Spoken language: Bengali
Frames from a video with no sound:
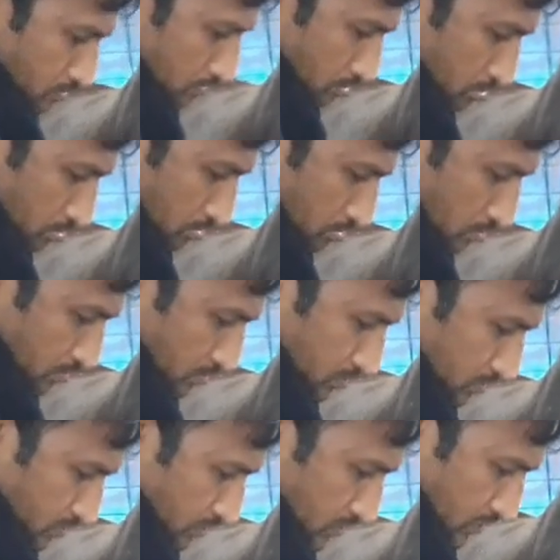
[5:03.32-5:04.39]
আর যেটা
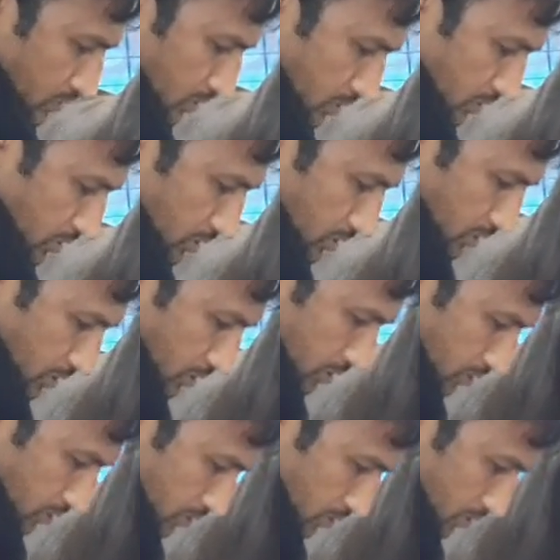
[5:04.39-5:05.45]
বিষয় যে
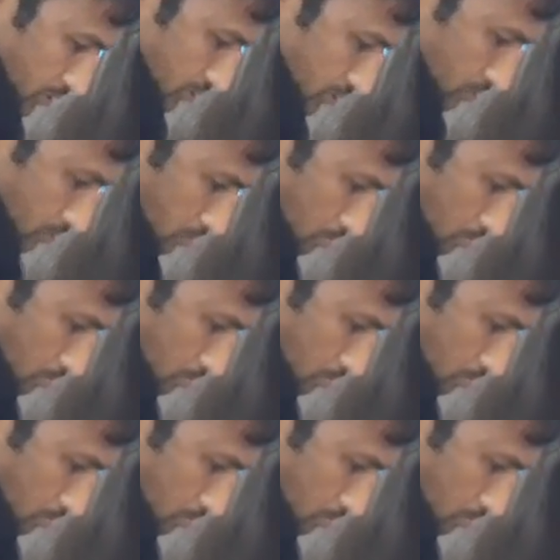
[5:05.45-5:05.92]
আমি